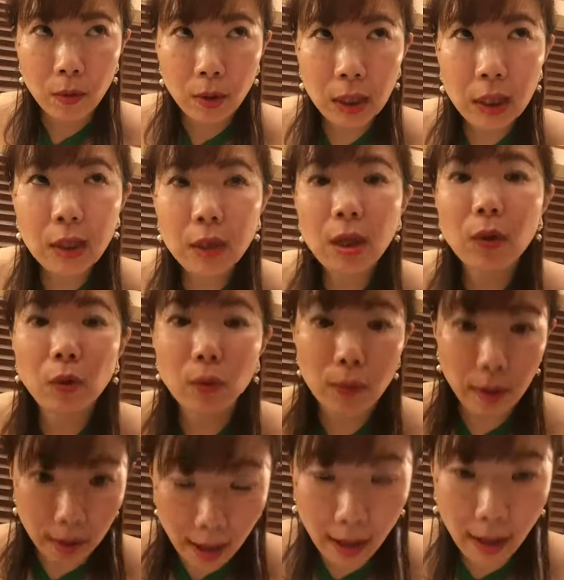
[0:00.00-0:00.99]
生きてる
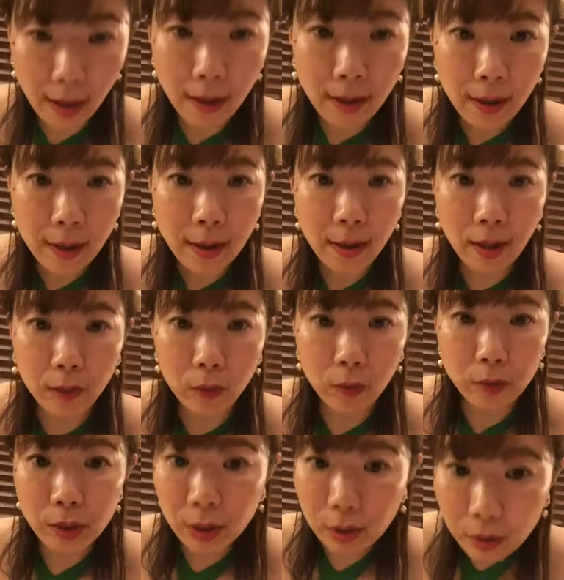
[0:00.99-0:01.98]
上であ
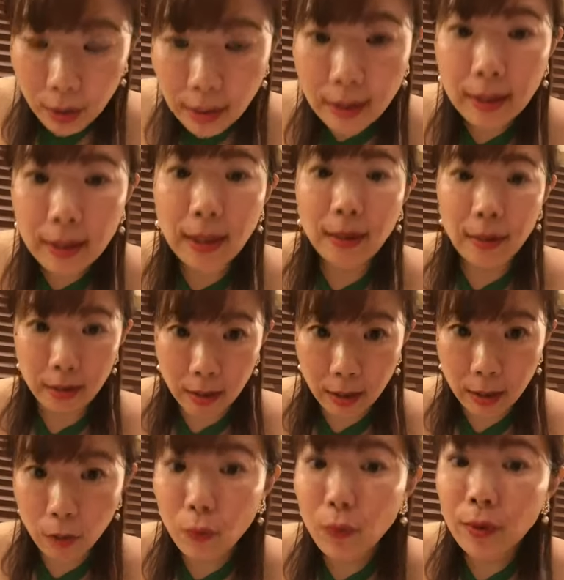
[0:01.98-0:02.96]
の静けさだった
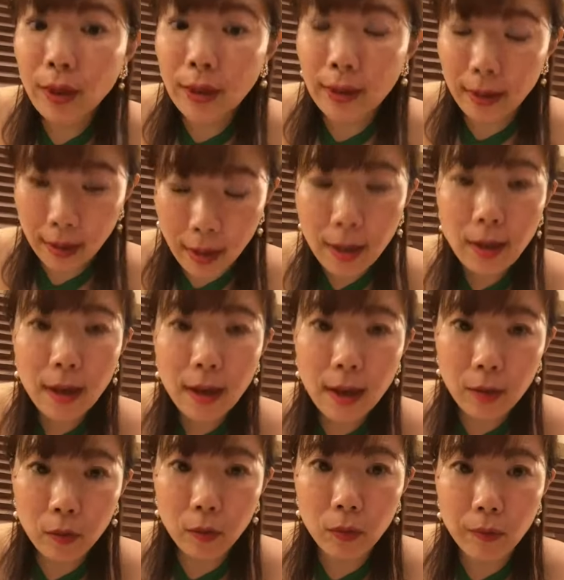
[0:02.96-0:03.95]
り夜だからね
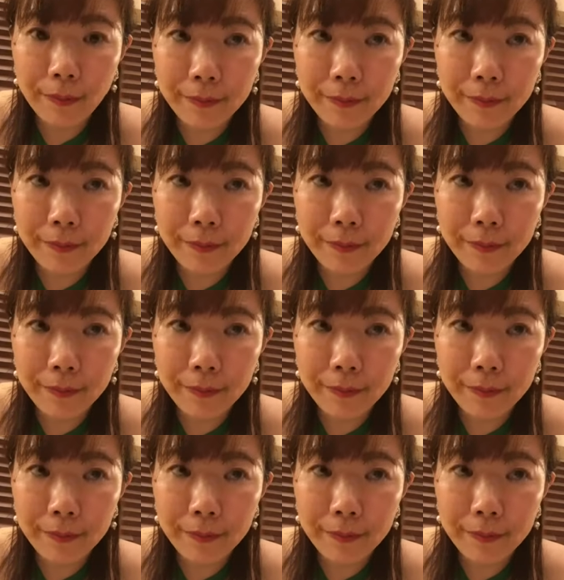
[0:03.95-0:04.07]
あの